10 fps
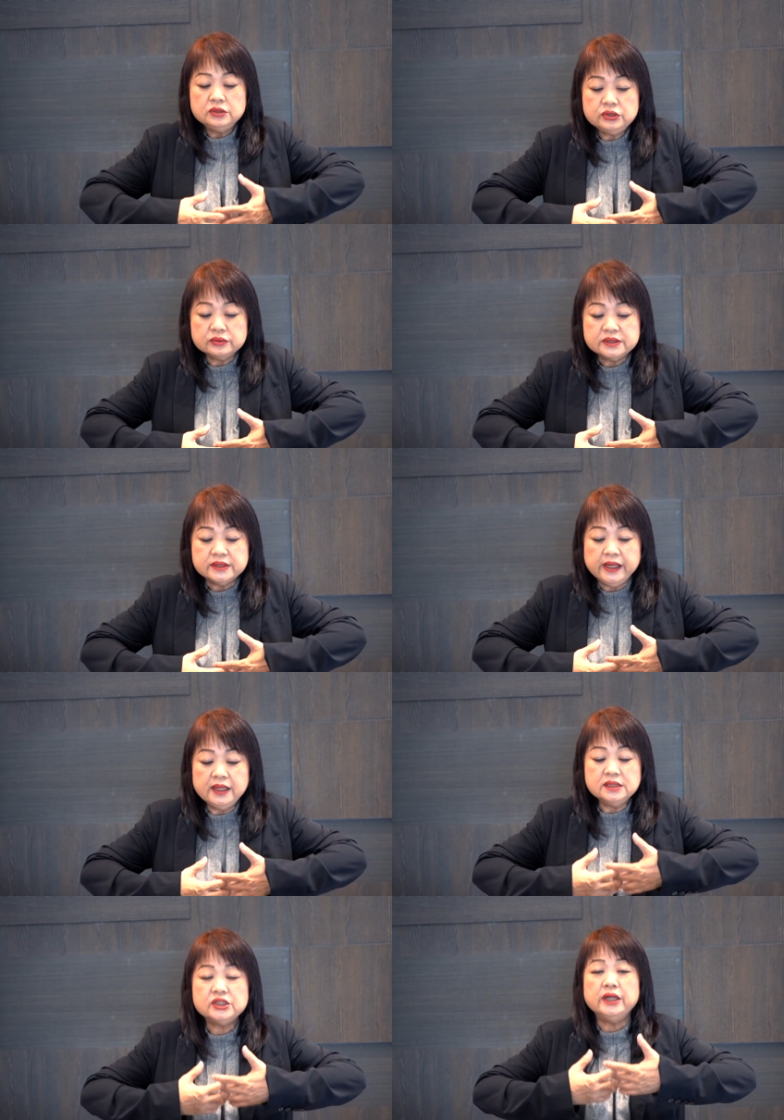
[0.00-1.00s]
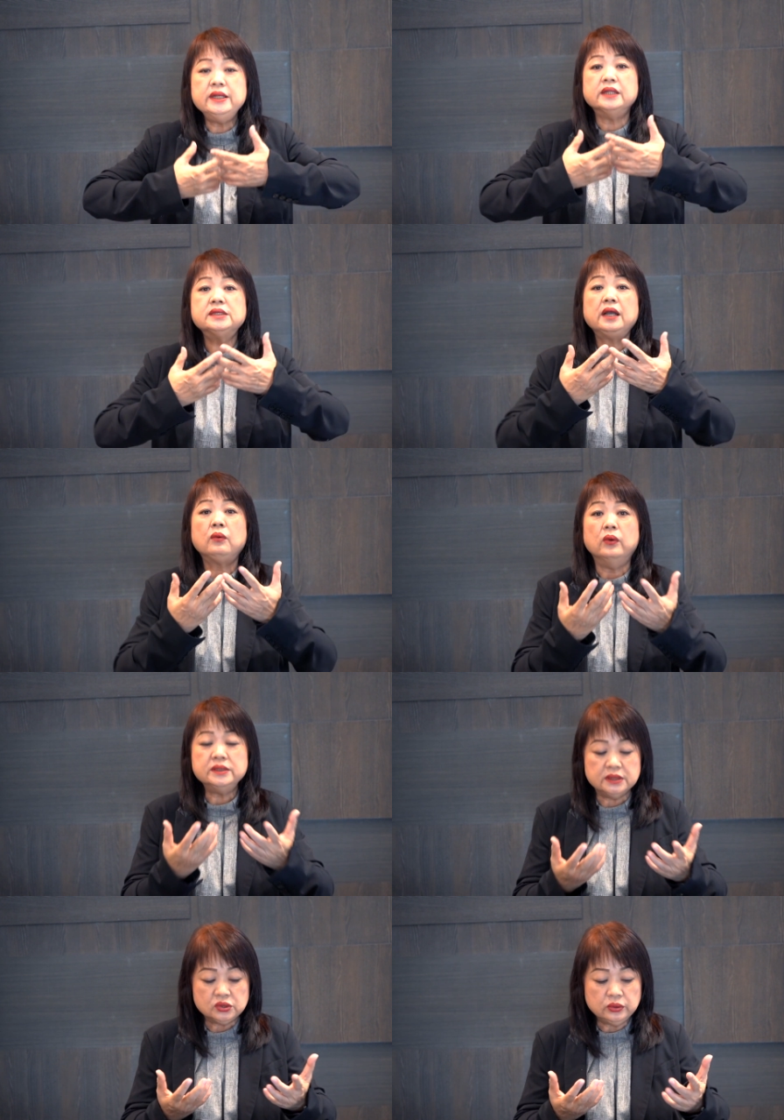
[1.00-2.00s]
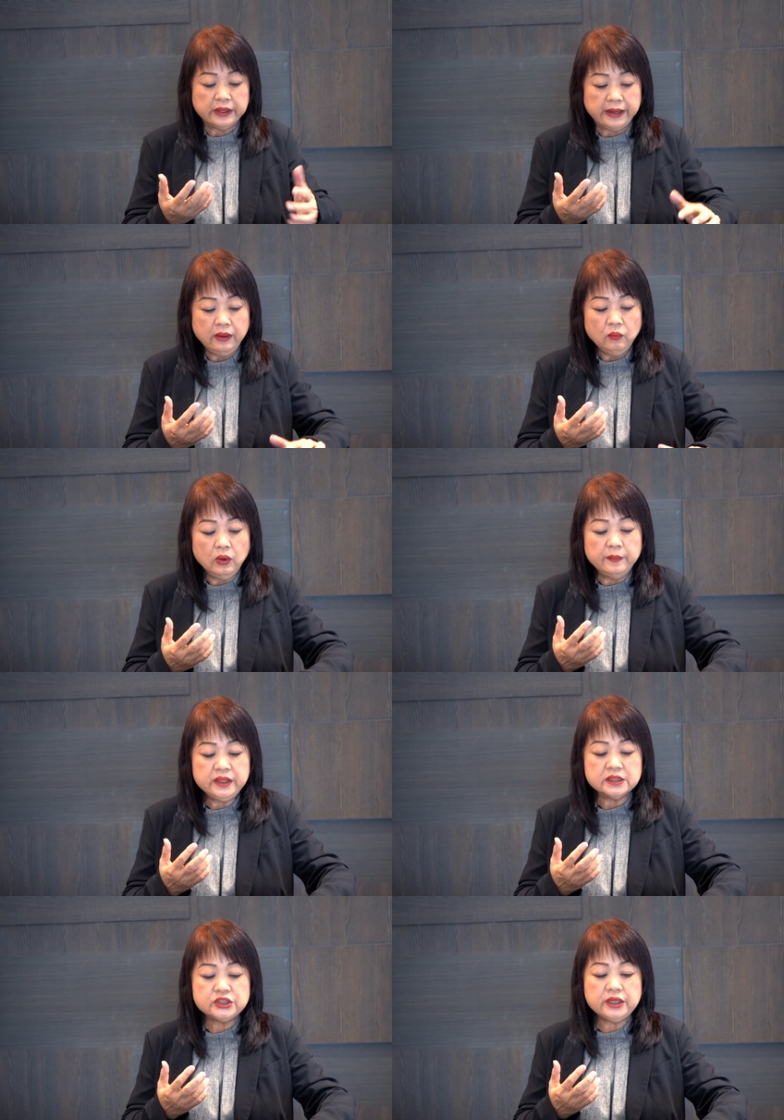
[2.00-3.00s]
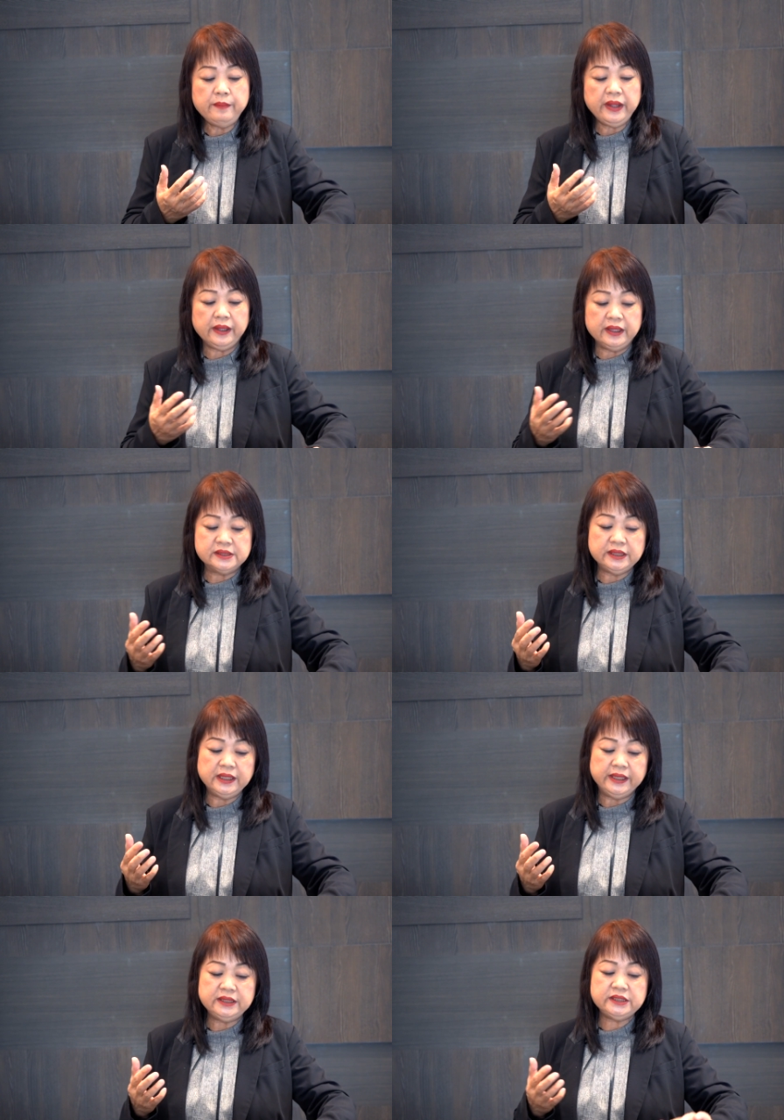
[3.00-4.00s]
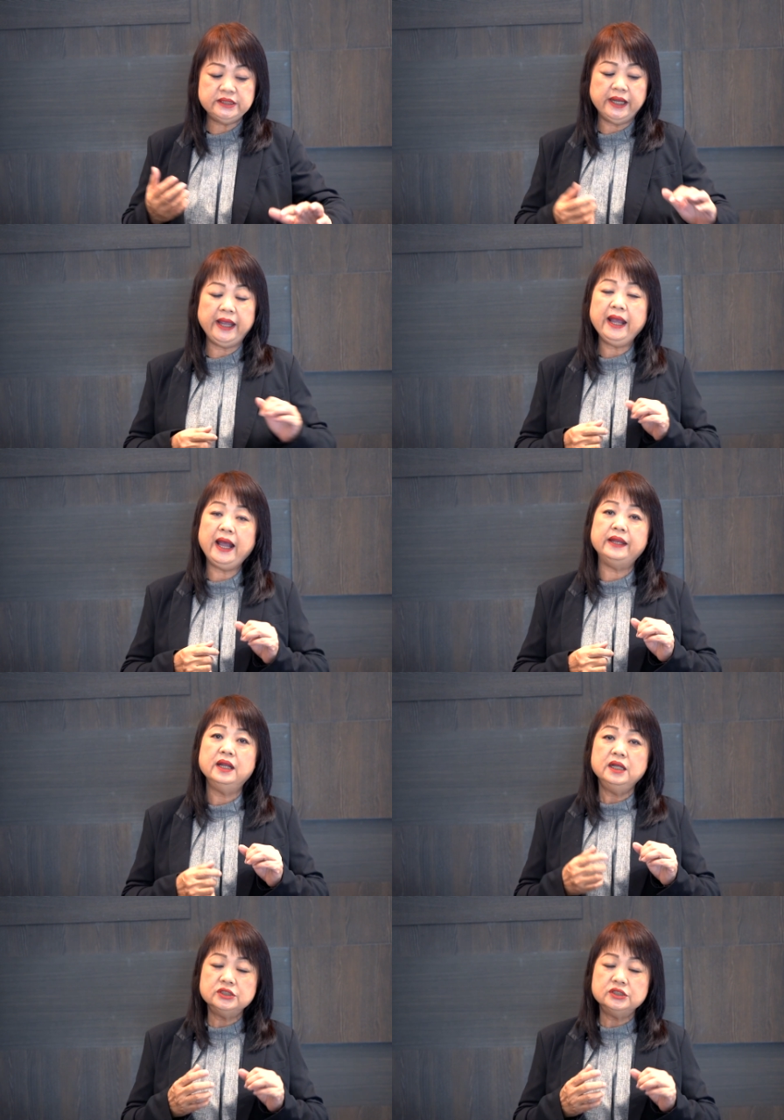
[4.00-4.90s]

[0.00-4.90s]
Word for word: 就形成了这个果子出来，我们的生命已经离弃黑暗，